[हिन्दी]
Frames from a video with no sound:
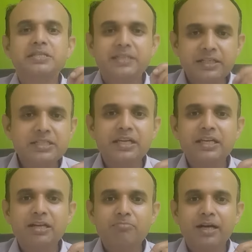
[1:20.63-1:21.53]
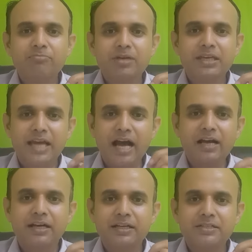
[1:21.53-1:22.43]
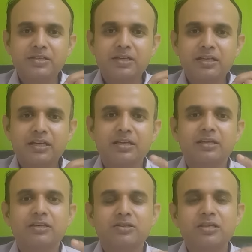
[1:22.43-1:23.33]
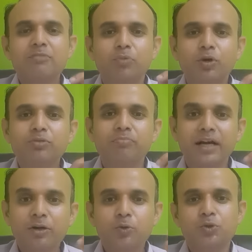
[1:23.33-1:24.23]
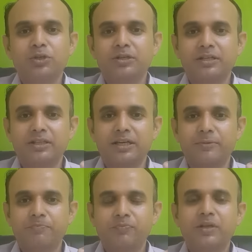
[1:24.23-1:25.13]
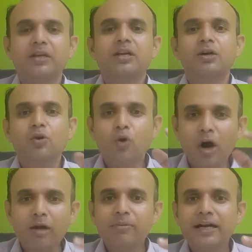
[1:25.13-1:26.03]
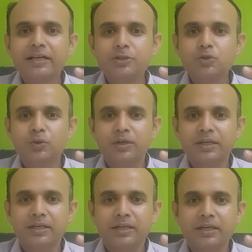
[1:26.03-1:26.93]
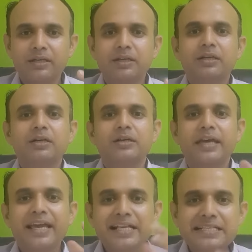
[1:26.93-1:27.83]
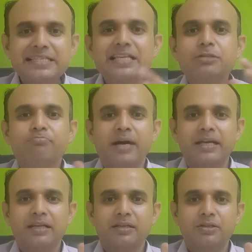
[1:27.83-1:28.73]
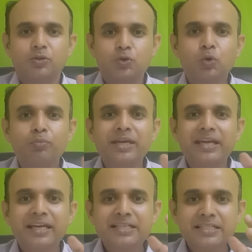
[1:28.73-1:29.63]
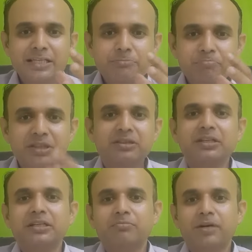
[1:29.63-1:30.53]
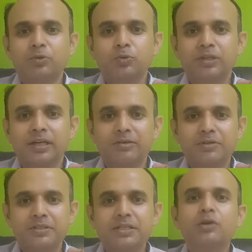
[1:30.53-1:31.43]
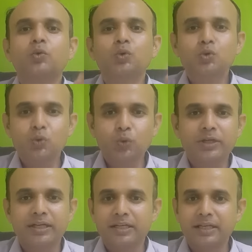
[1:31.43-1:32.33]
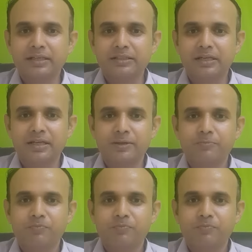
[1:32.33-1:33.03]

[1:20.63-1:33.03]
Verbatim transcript: सर्जरी के बाद में क्या खाना चाहिए ये बहुत बड़ा क्वेश्चन रहता है गॉल ब्लैडर जो है एक्सेस बाइल जो भी एक्सेस पित्त निर्माण होता है लीवर से वो स्टोर करके रखता है